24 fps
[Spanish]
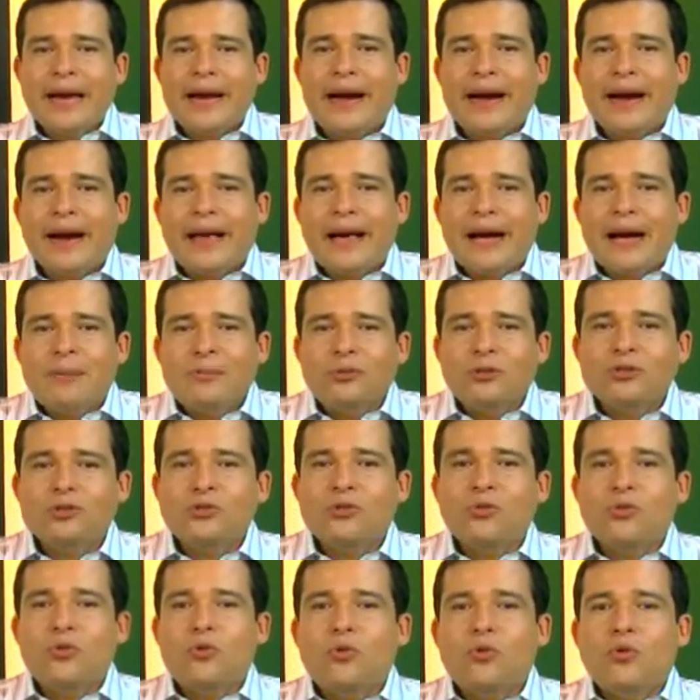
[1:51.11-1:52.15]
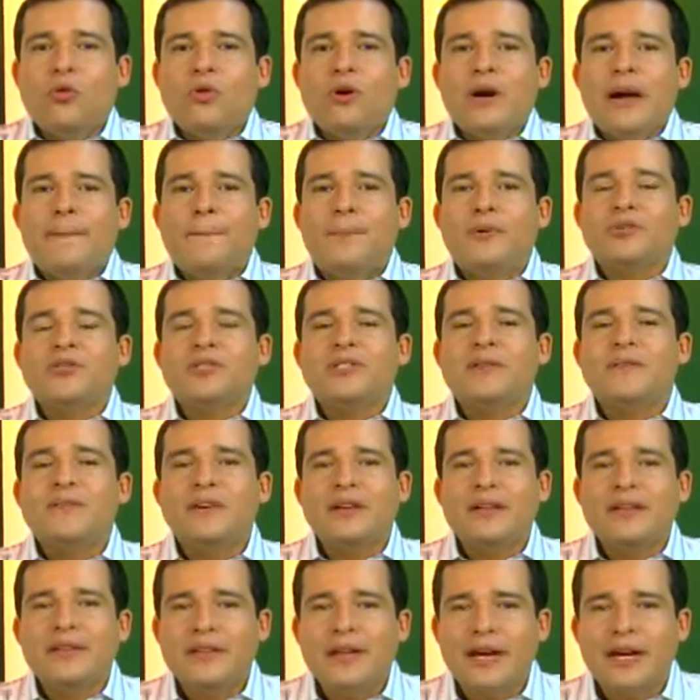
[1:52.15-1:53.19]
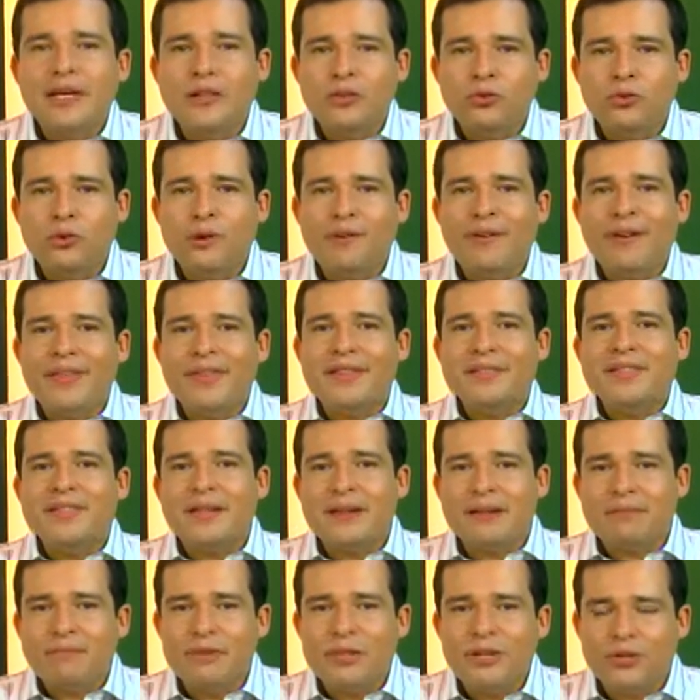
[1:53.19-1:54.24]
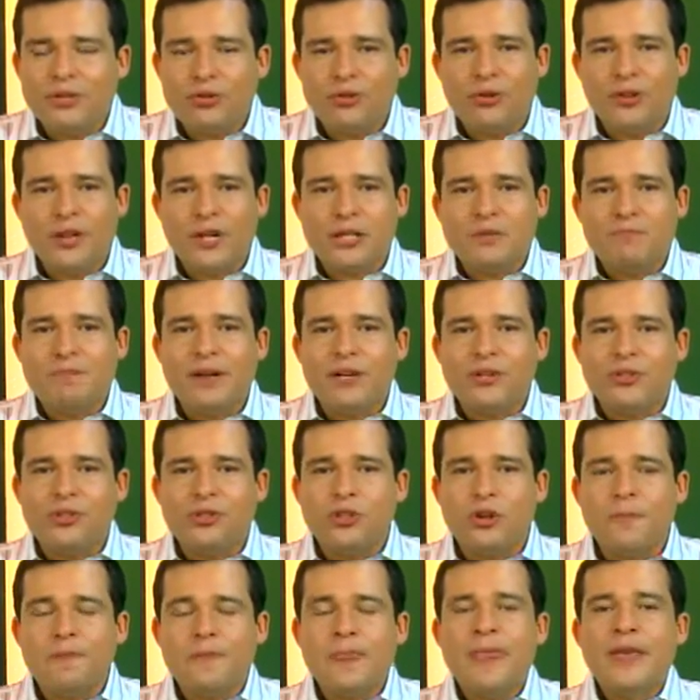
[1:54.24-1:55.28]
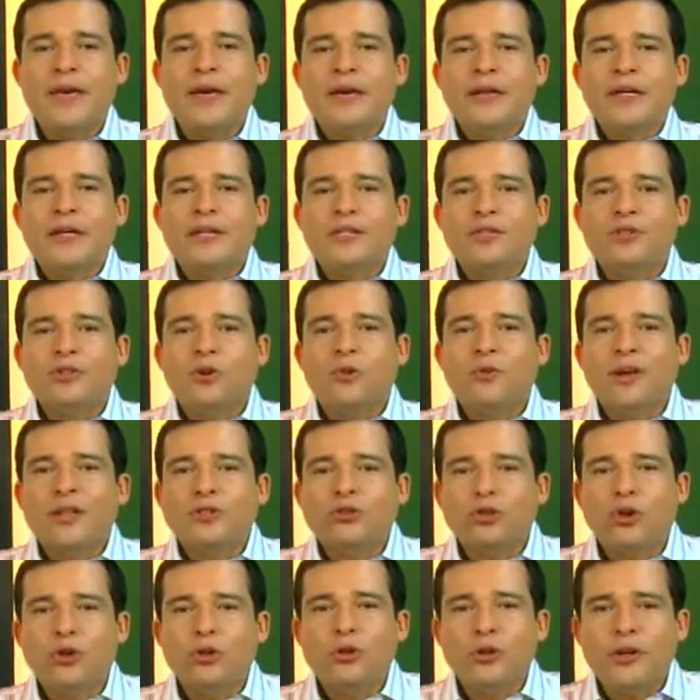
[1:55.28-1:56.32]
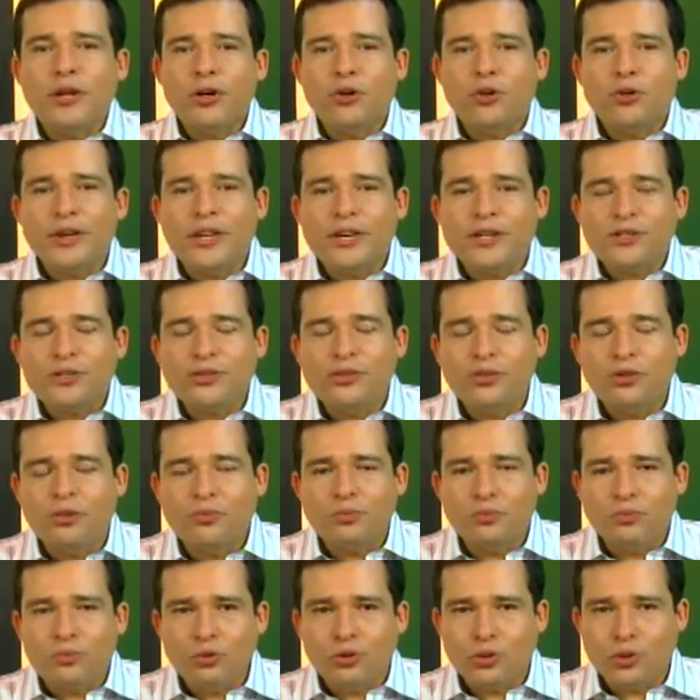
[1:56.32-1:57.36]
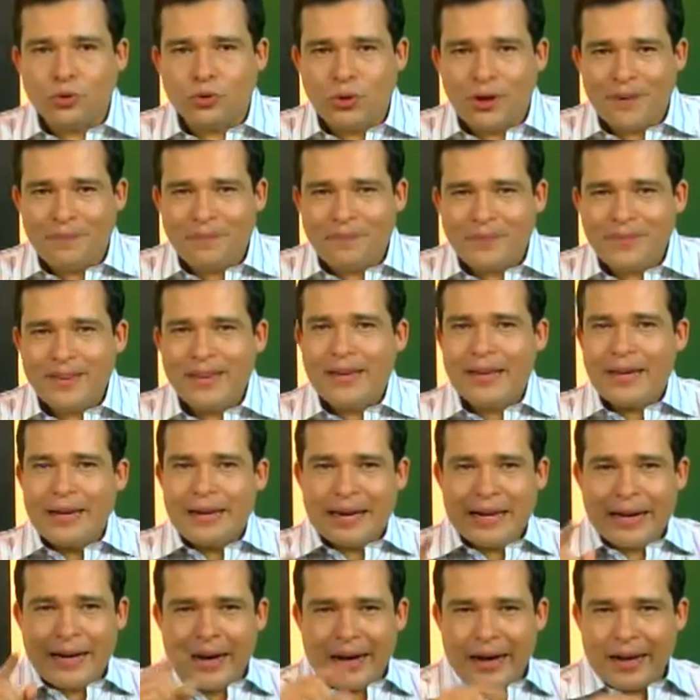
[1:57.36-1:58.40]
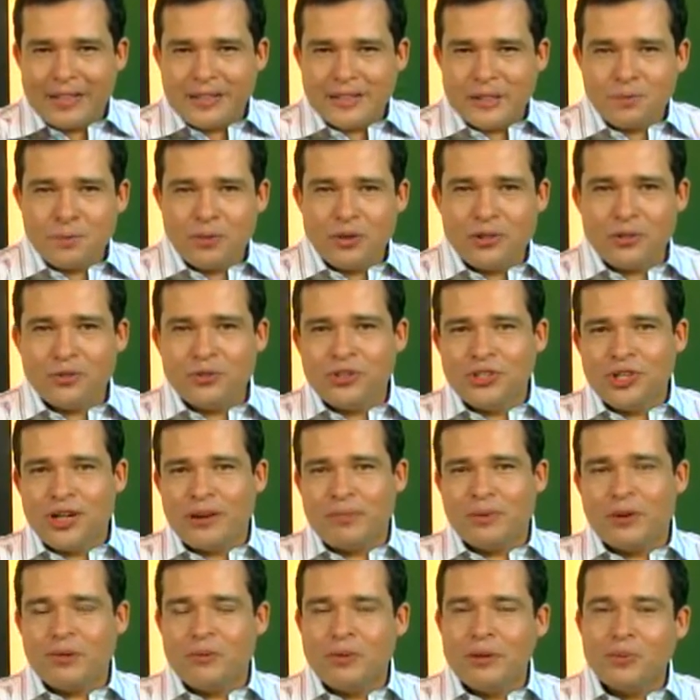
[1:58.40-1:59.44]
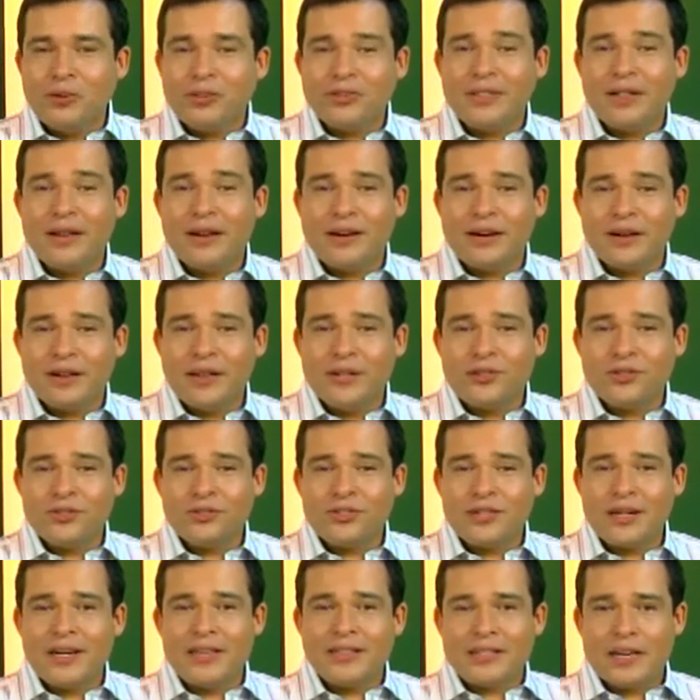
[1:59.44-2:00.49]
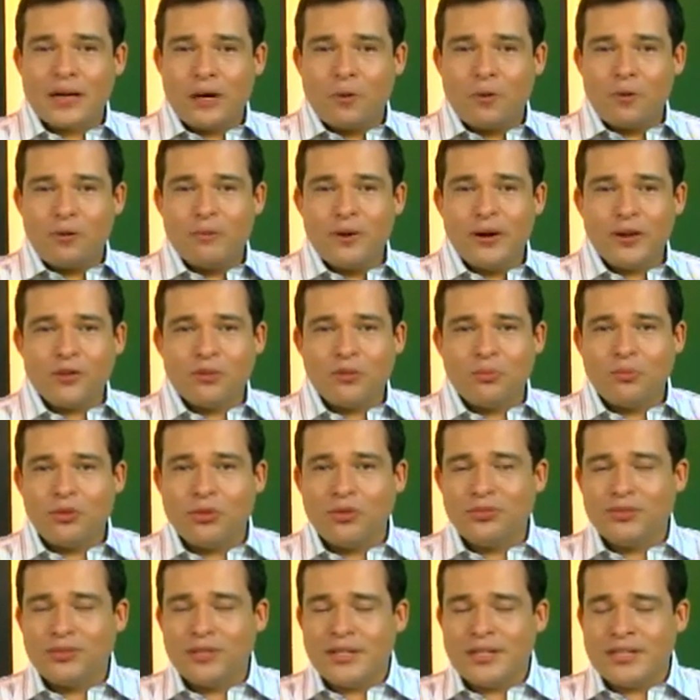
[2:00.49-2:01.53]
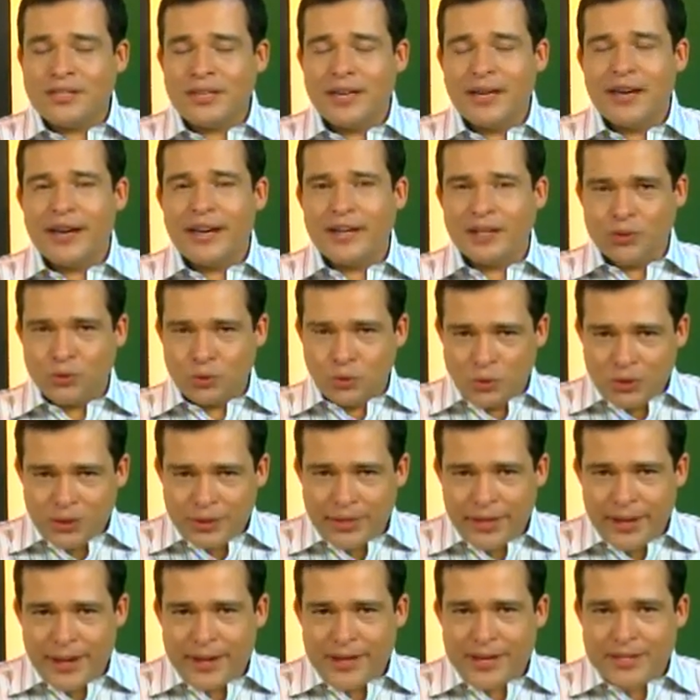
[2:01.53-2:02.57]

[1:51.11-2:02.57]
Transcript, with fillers: creamos una posibilidad nueva de servicio, de expansión y sobre todo de conexión mutua. Gracias por escucharme. Nos vemos en las redes sociales arroba Humberto Montes, en Twitter e